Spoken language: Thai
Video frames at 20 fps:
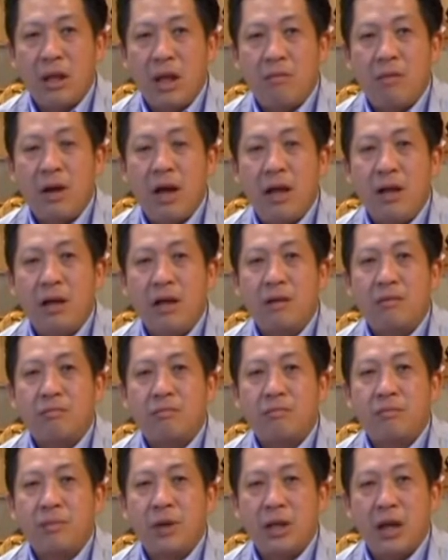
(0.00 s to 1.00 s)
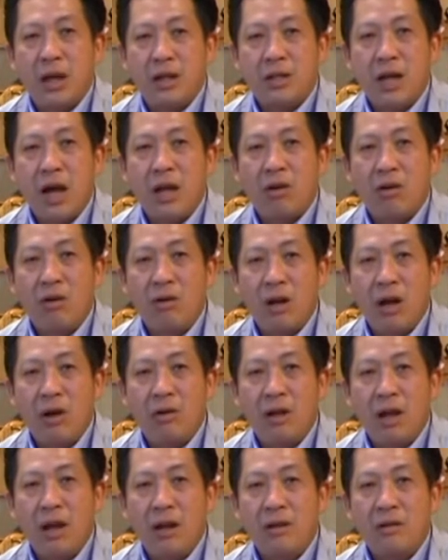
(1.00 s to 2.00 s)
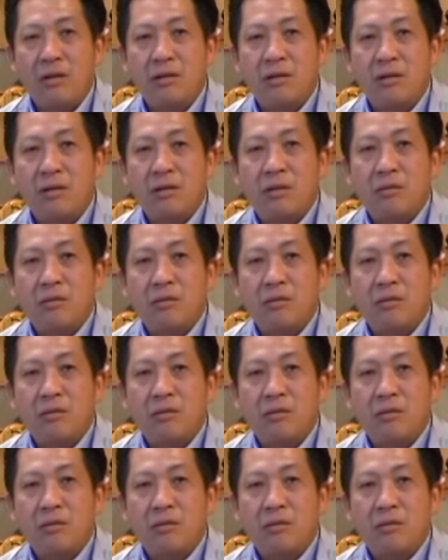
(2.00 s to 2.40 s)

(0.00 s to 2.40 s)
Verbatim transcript: และทำให้ประเทศชาติของเรานั้น